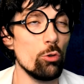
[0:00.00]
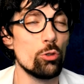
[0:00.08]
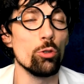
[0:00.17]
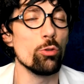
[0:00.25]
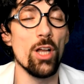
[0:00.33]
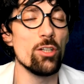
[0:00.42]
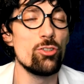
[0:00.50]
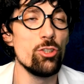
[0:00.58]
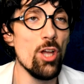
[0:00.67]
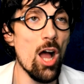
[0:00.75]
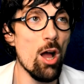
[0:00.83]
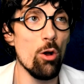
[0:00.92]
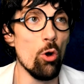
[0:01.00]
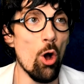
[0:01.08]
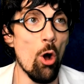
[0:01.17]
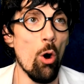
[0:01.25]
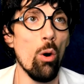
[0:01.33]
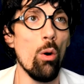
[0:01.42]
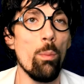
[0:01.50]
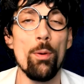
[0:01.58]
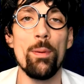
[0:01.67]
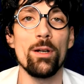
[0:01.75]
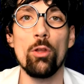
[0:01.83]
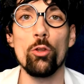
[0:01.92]
quand on a le sida, oh, on
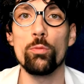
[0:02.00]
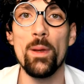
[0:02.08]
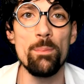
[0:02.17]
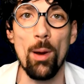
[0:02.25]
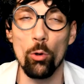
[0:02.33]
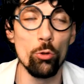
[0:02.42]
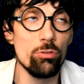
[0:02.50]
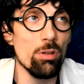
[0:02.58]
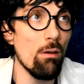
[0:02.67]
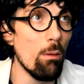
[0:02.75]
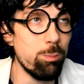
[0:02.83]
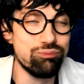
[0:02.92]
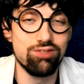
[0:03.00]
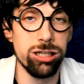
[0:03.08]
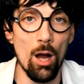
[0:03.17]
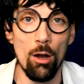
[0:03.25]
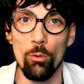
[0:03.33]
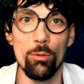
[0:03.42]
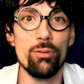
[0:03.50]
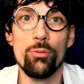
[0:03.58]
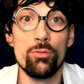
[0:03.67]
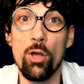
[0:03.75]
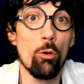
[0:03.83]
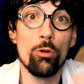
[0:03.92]
peut pas le transmettre par le sang,
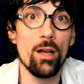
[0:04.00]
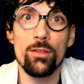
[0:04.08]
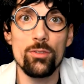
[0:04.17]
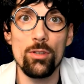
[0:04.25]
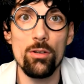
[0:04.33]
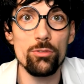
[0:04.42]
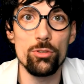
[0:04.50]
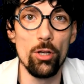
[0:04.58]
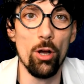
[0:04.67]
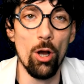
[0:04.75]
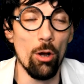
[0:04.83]
ça n'a aucun sens.